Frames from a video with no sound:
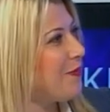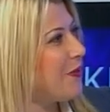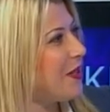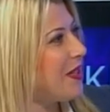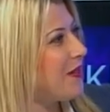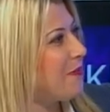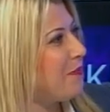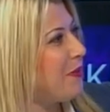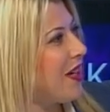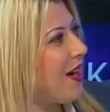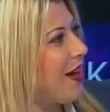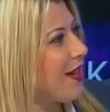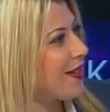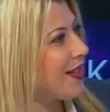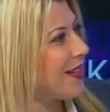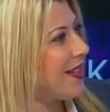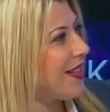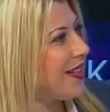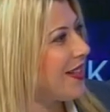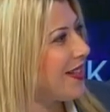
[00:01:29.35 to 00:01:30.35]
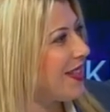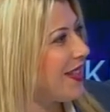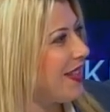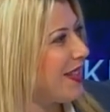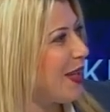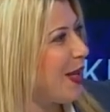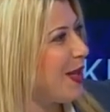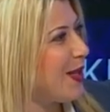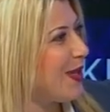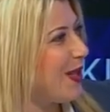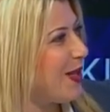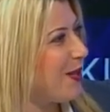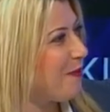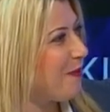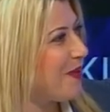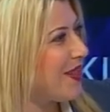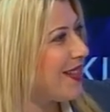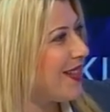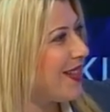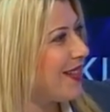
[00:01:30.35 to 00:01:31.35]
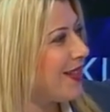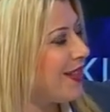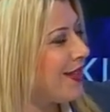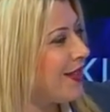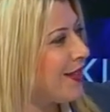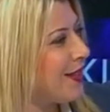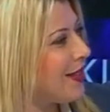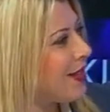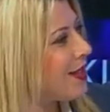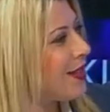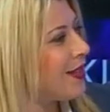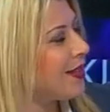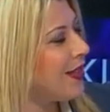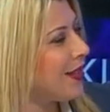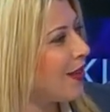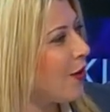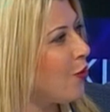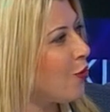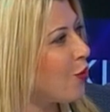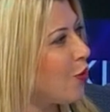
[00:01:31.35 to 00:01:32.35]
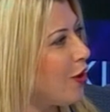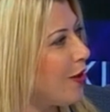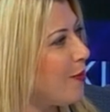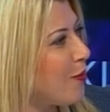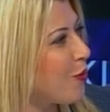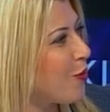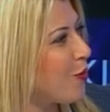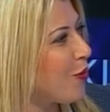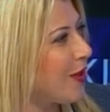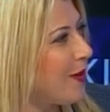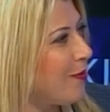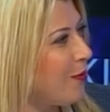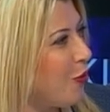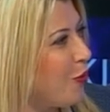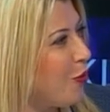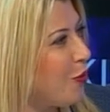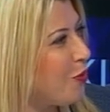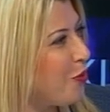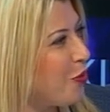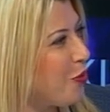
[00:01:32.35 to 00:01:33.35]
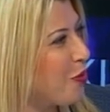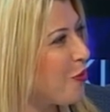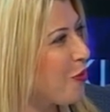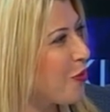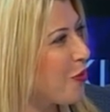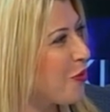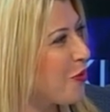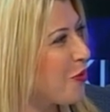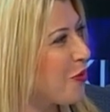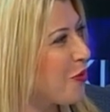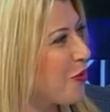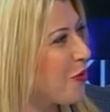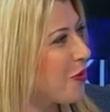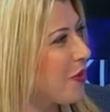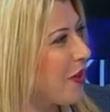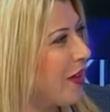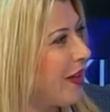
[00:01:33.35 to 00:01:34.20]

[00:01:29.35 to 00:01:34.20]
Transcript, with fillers: Biz hmm. biraz da Denizli'yi gezelim istediniz. Nasıldı? İlk önce öyle bir sorayım. Yoğun muydu bugününüz?